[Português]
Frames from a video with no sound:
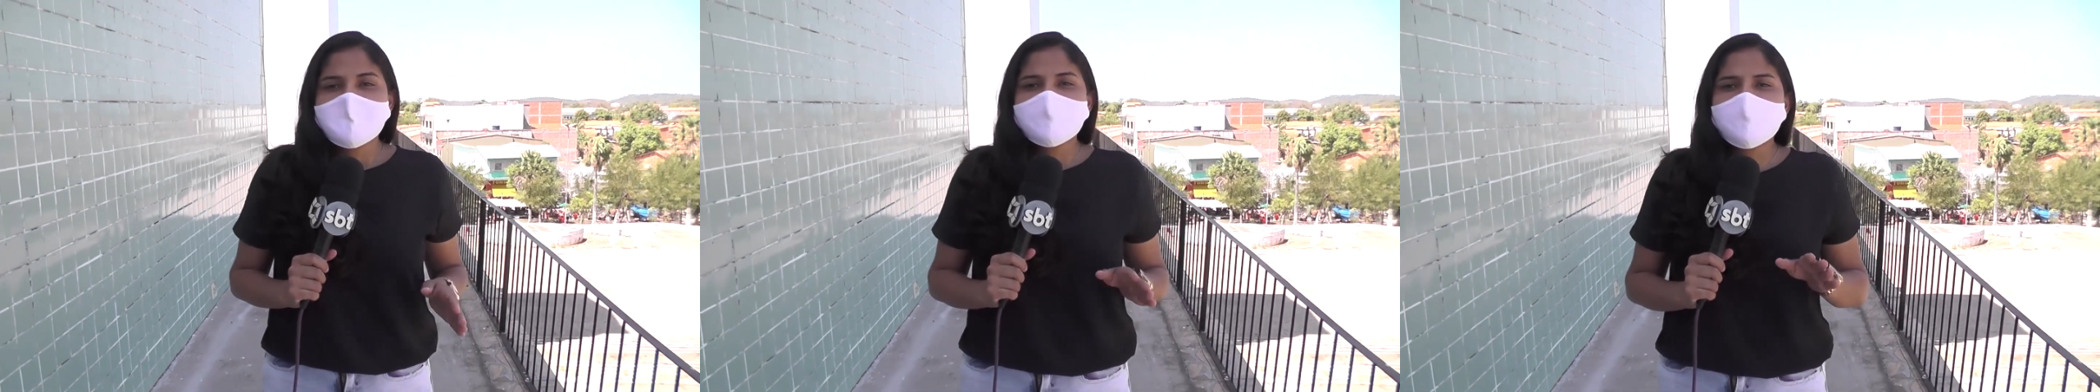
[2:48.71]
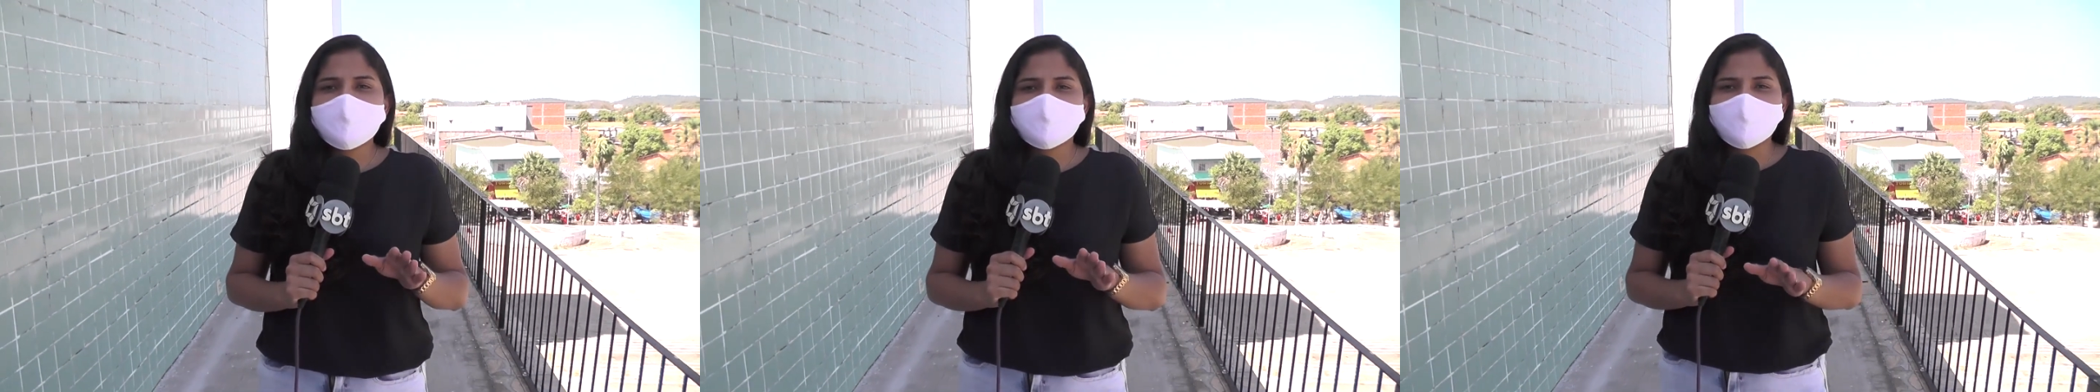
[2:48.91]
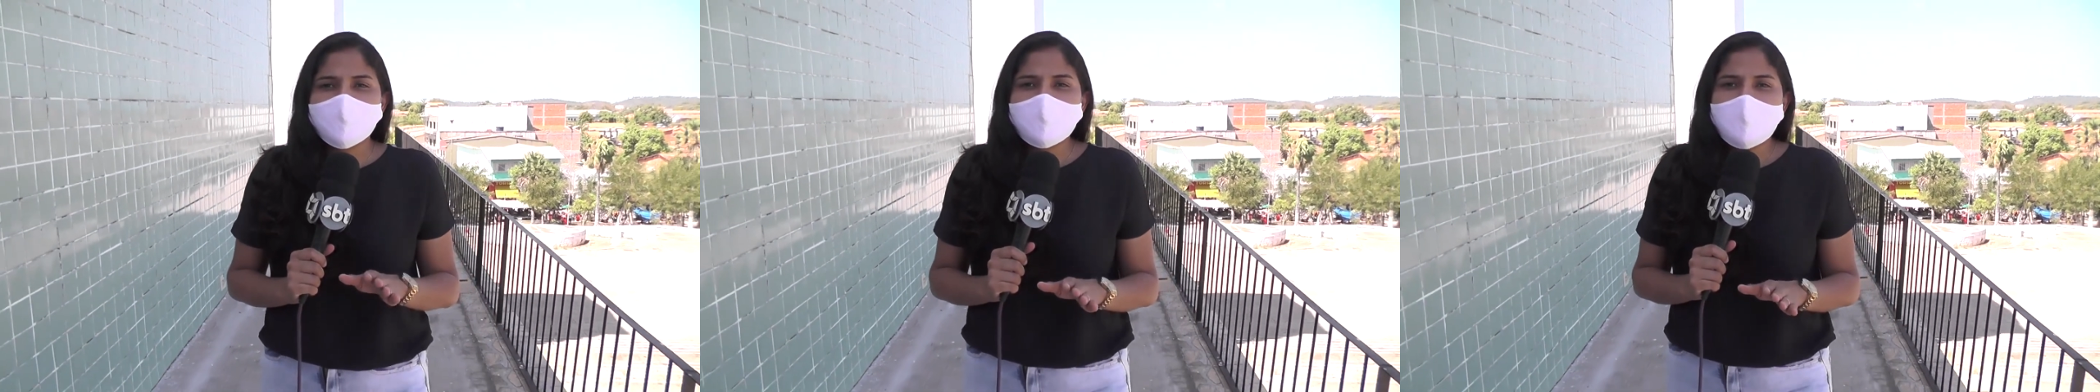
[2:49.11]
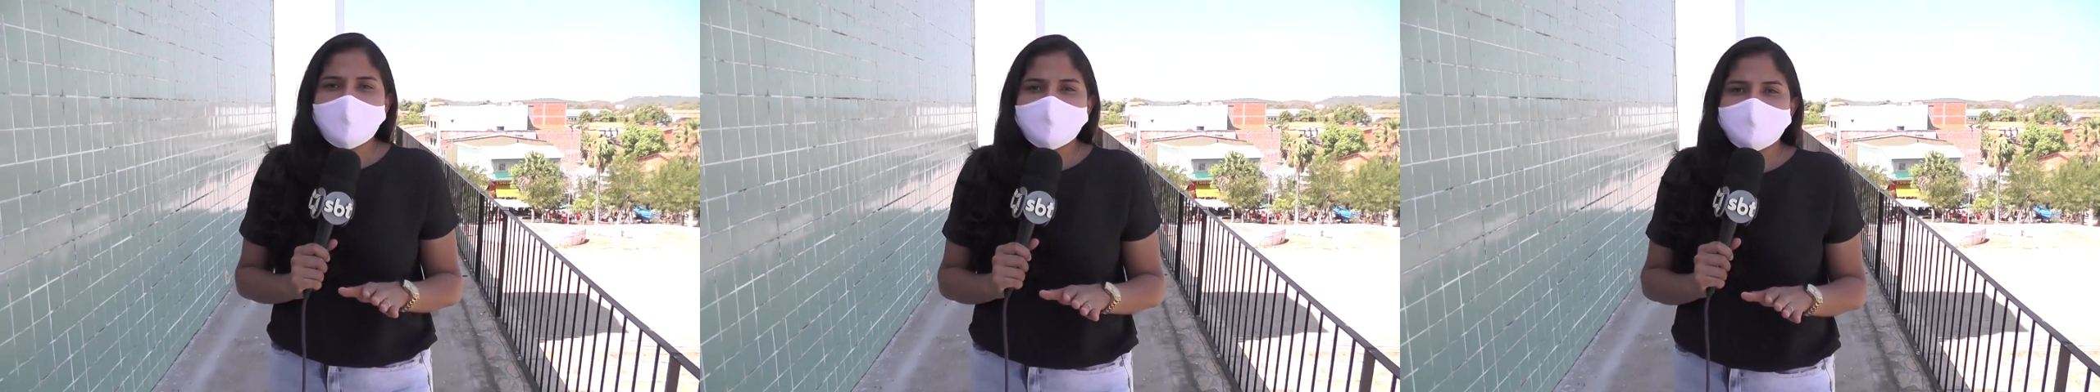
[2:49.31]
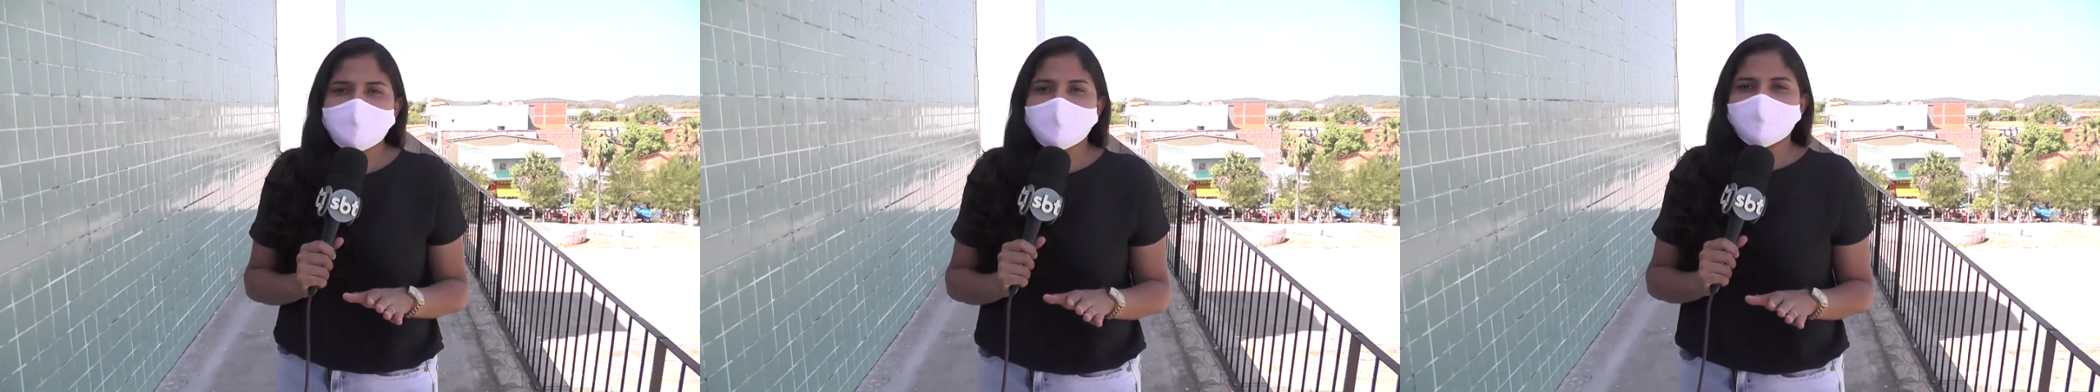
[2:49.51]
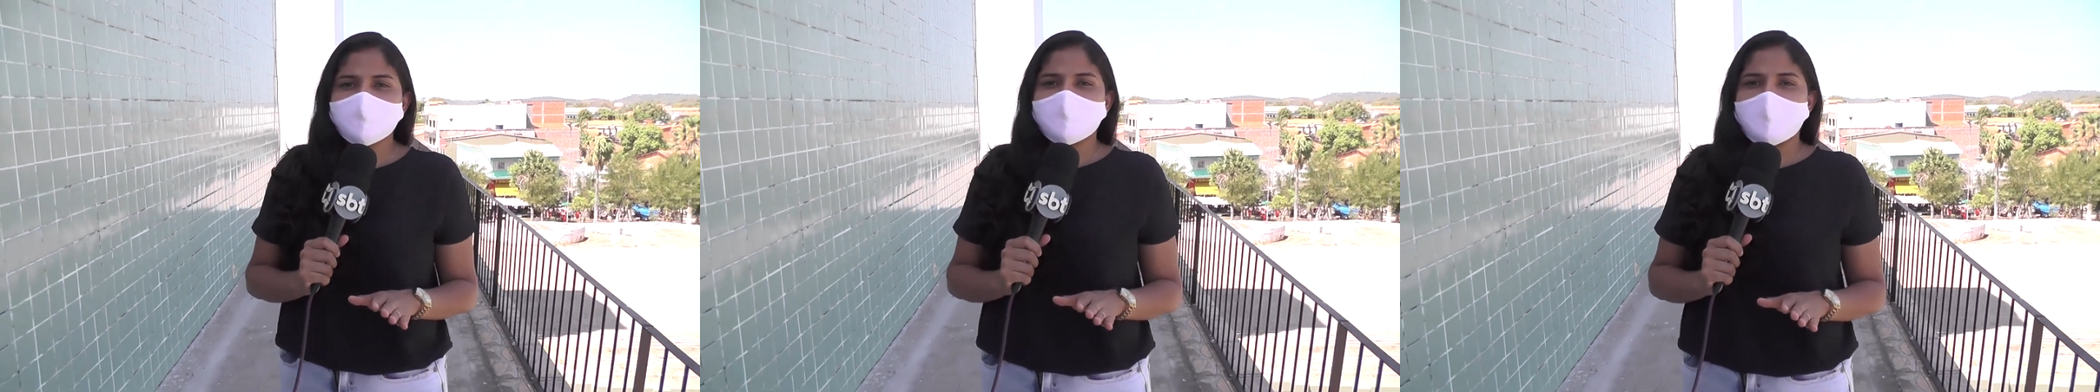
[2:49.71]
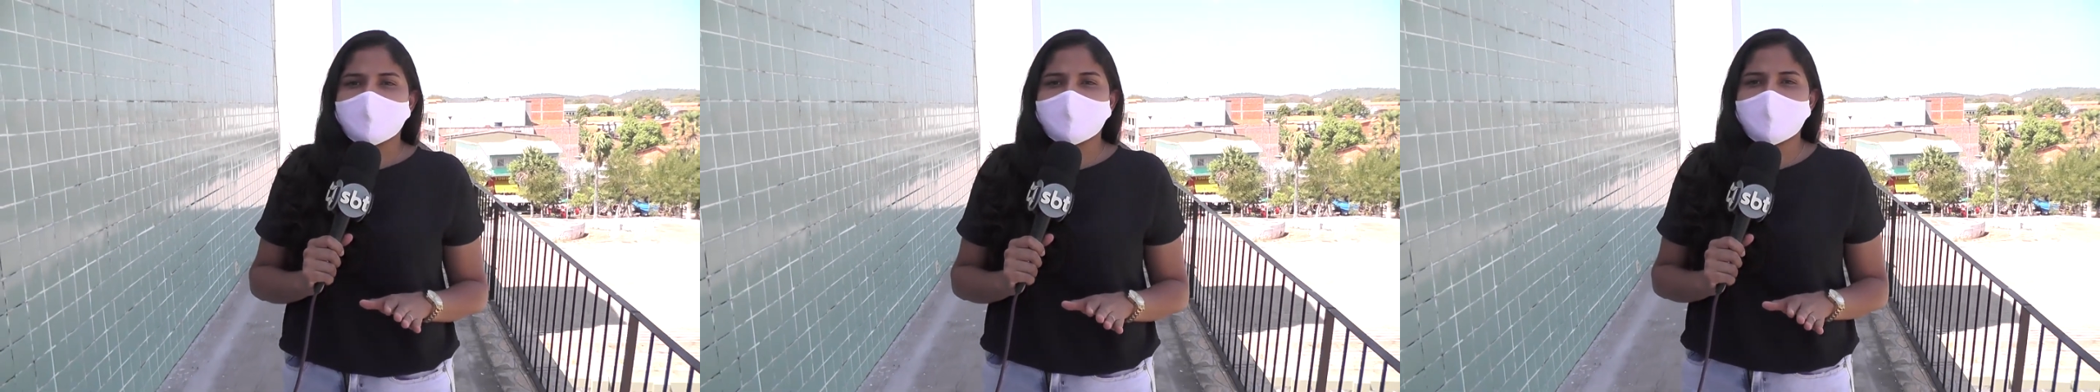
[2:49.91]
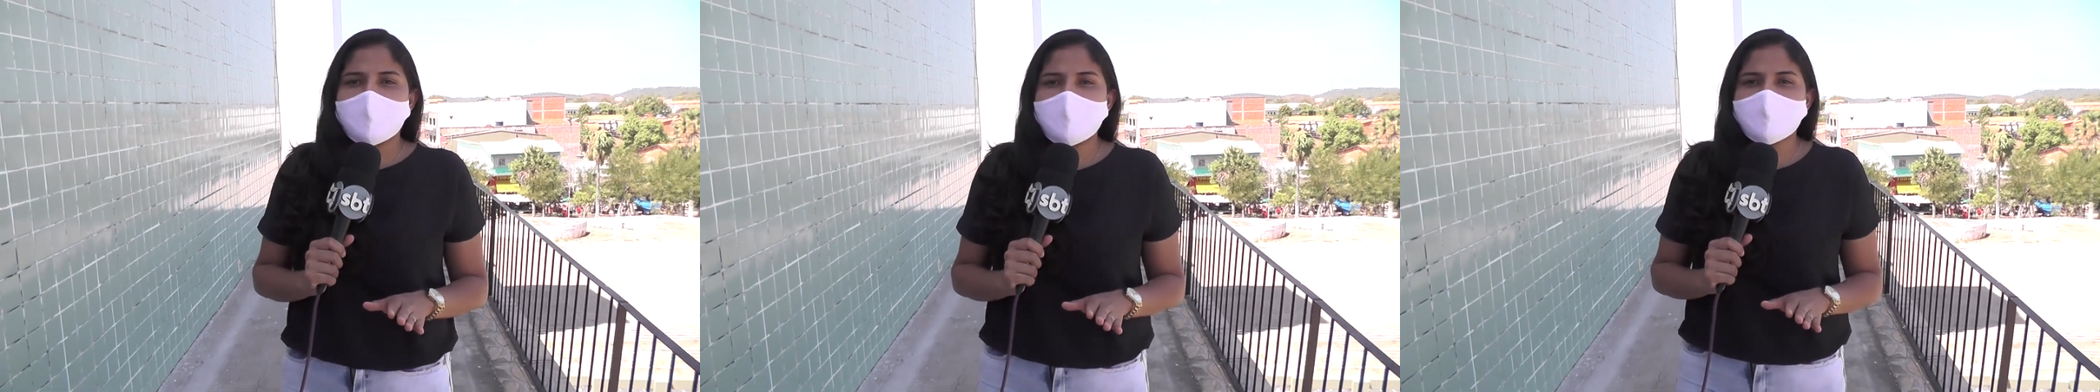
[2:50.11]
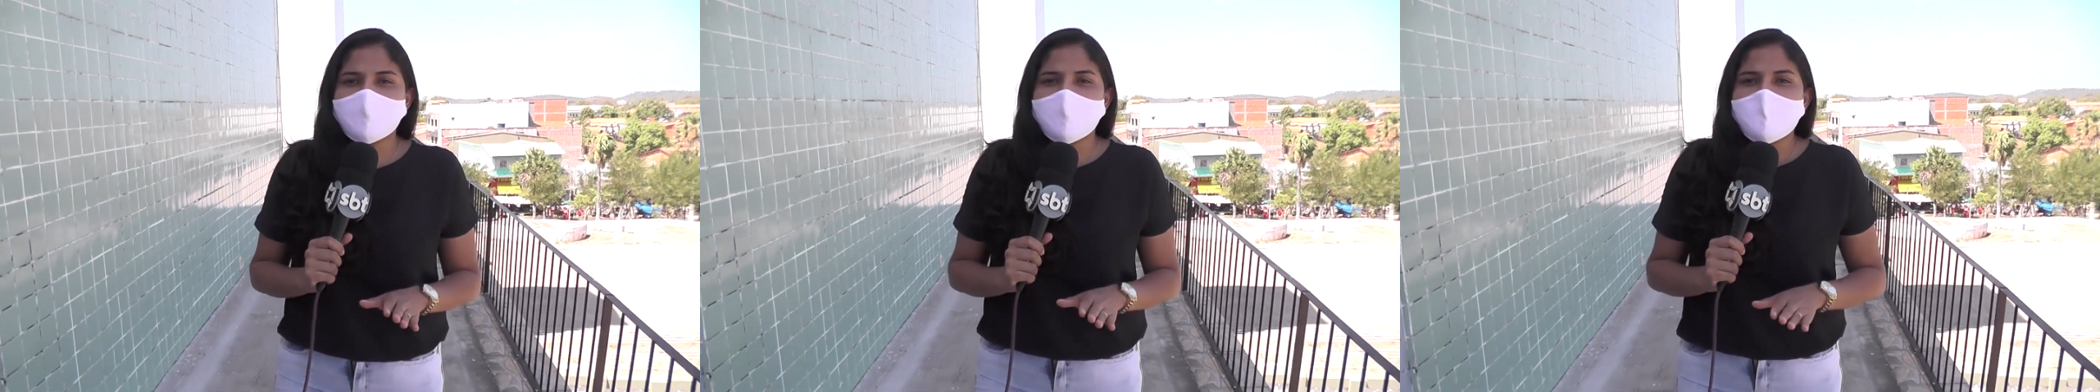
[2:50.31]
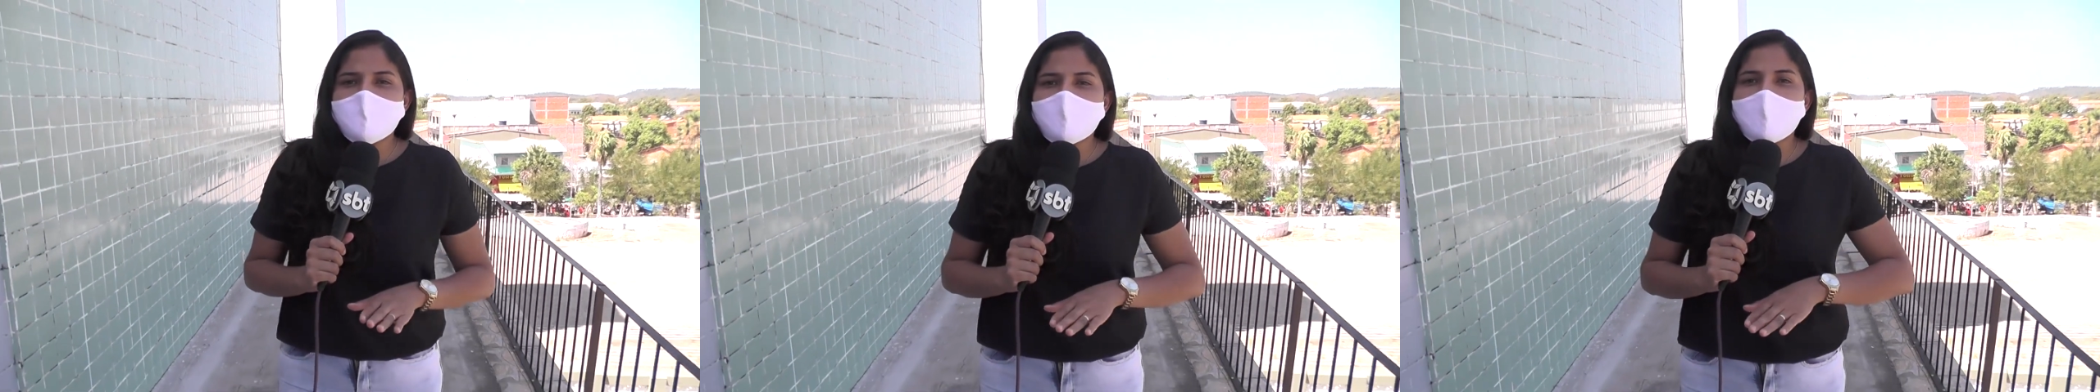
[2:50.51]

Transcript: titula o Santo Vaqueiro